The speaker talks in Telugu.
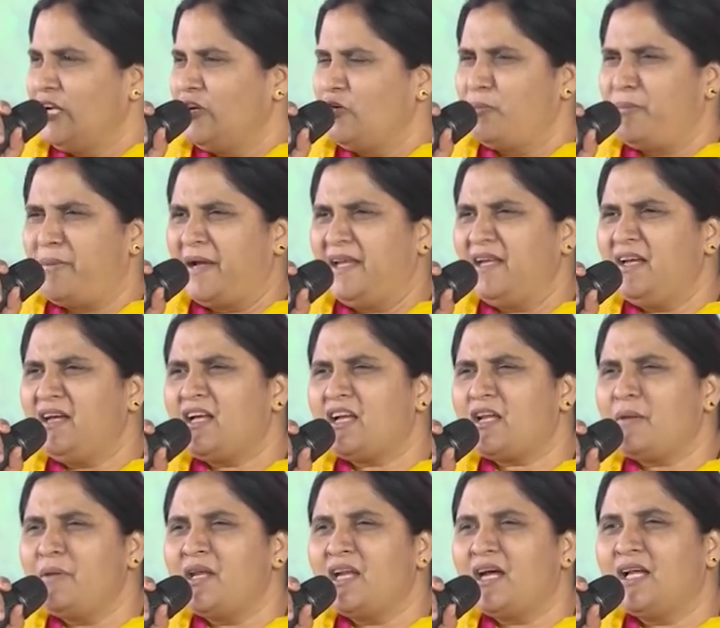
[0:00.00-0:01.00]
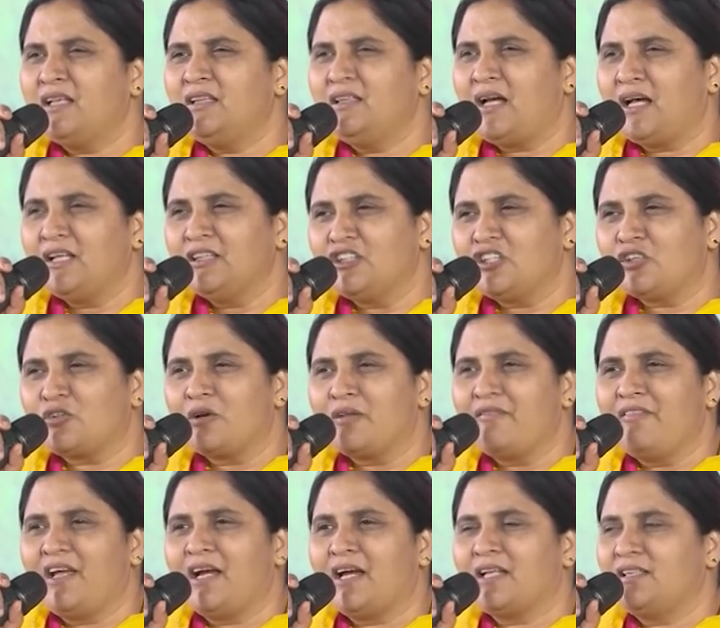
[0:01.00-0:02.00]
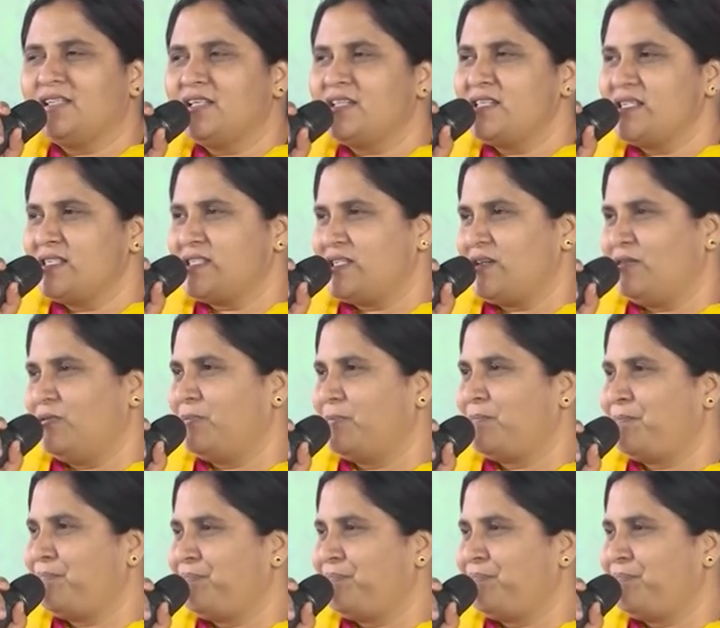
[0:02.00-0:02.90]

నువ్వు భయంకరమైన హంతకుడివి హత్య చేశావు